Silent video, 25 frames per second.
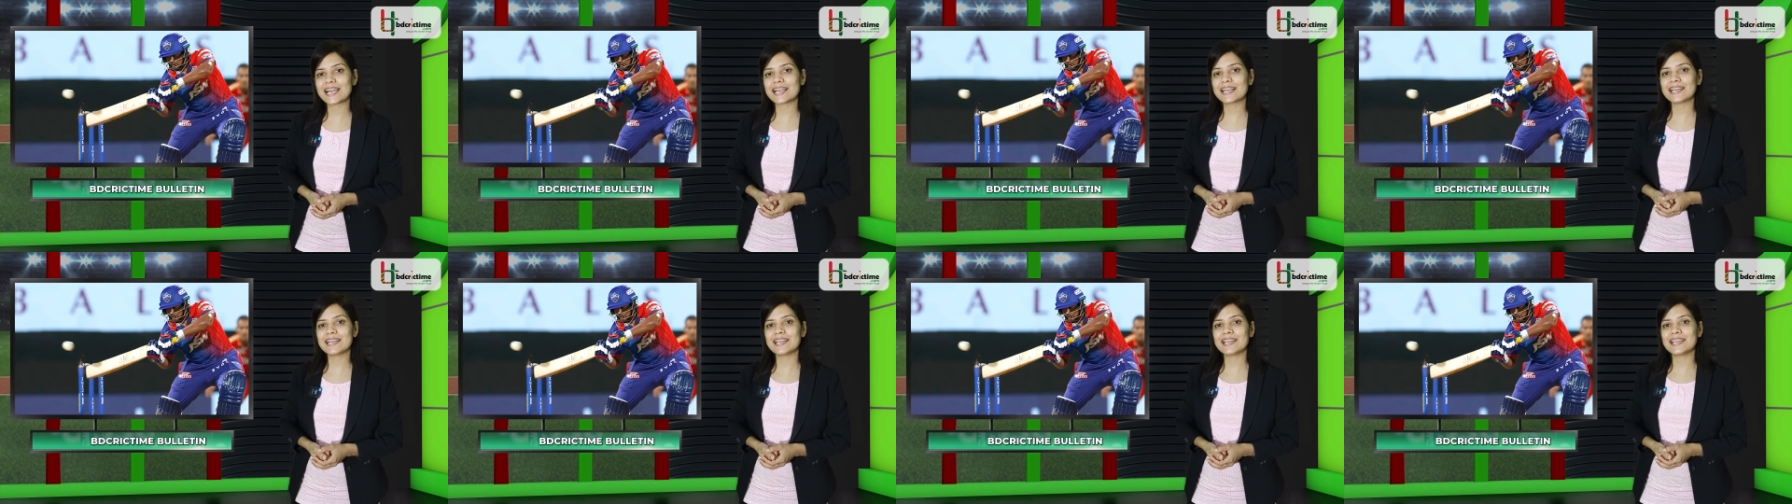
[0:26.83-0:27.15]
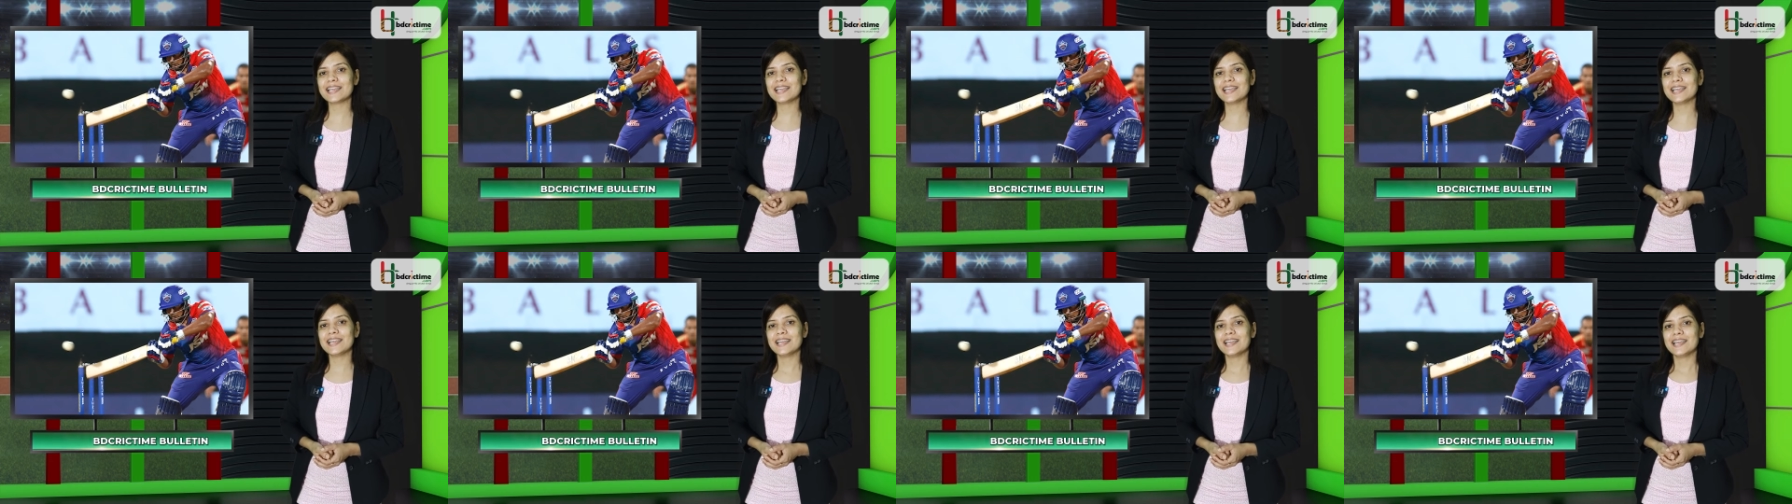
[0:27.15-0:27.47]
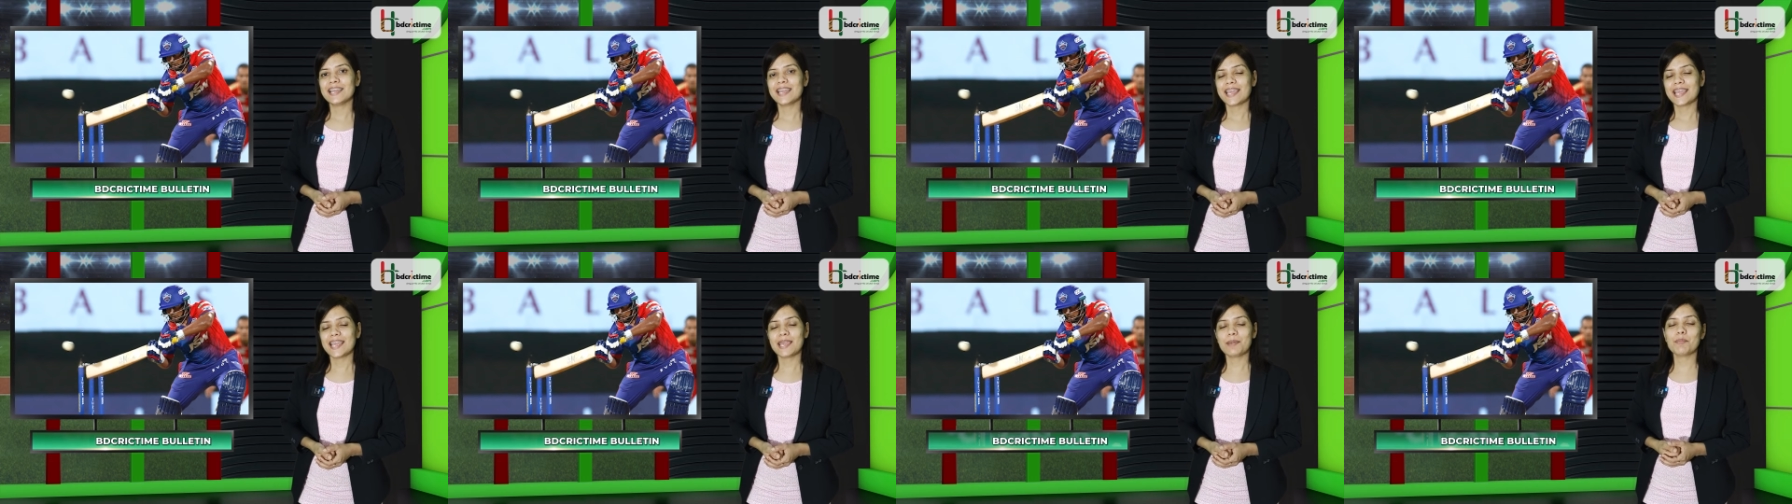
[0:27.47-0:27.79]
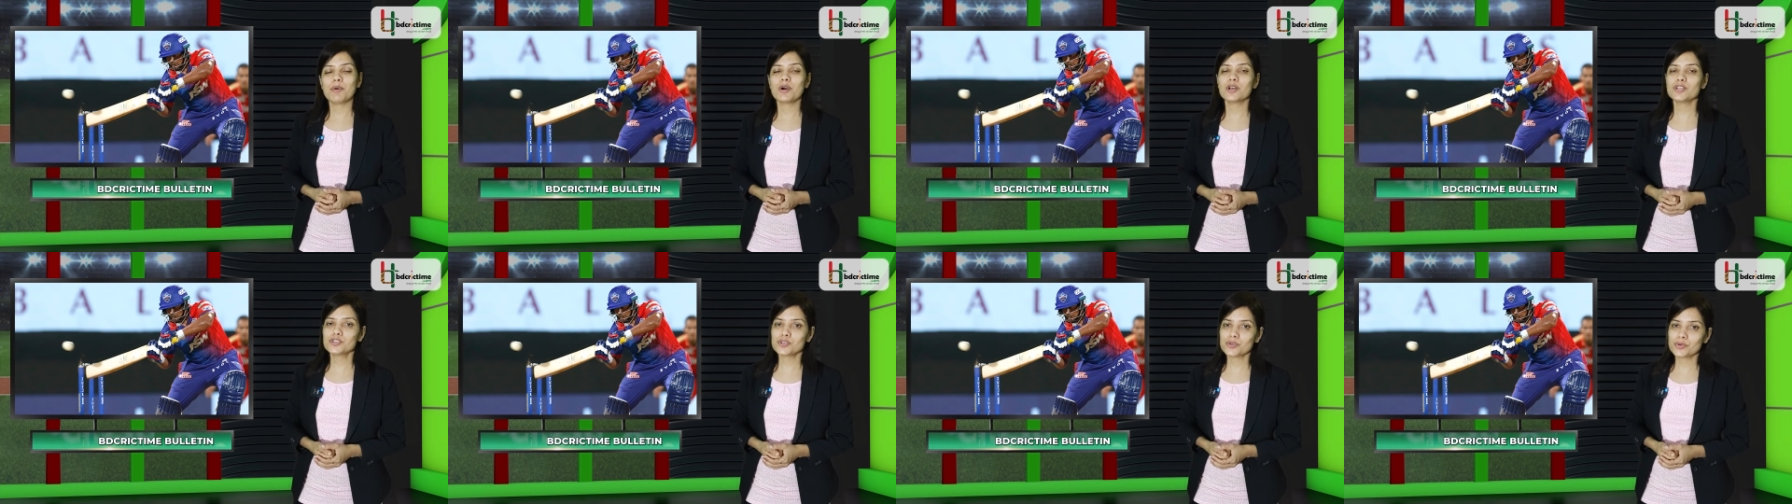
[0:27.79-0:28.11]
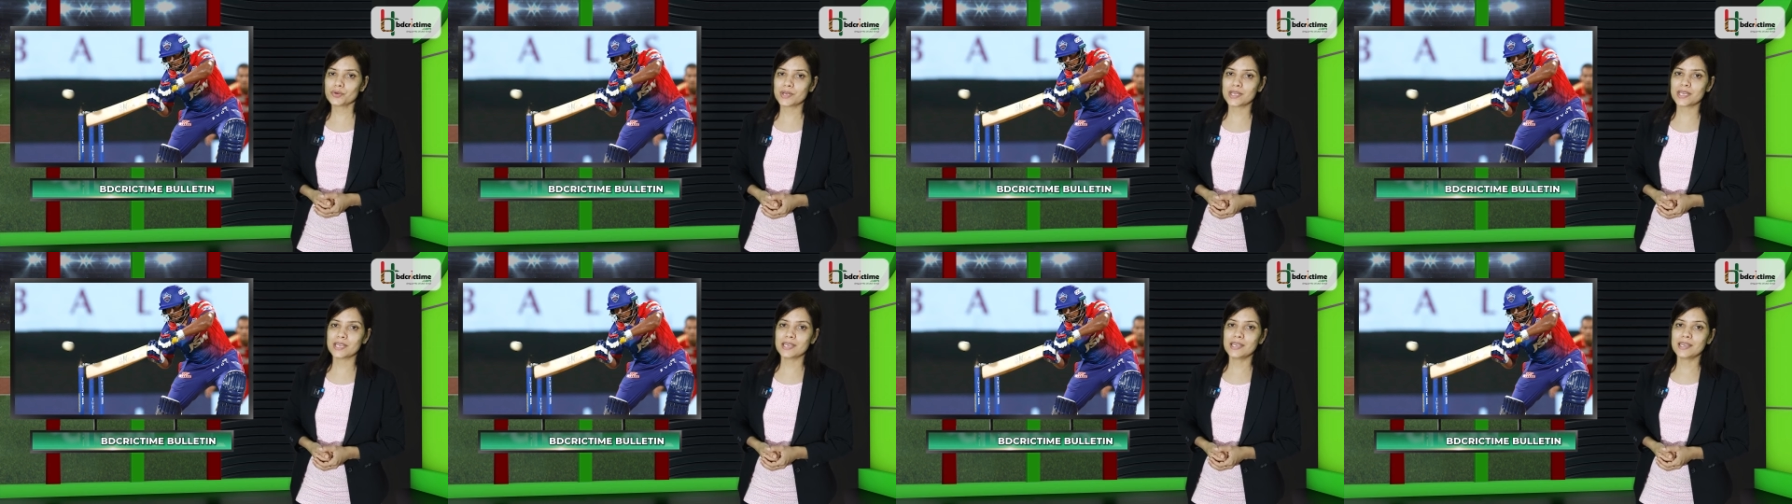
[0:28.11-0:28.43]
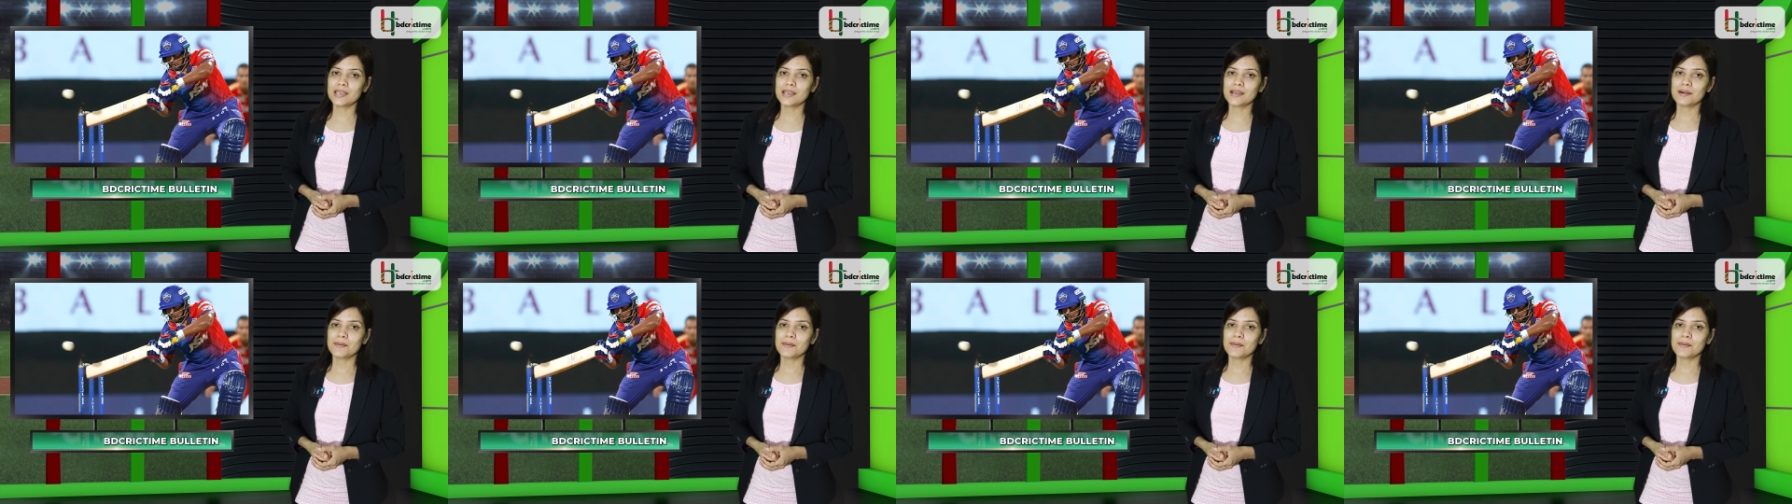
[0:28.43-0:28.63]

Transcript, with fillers: থাকলে এবছরই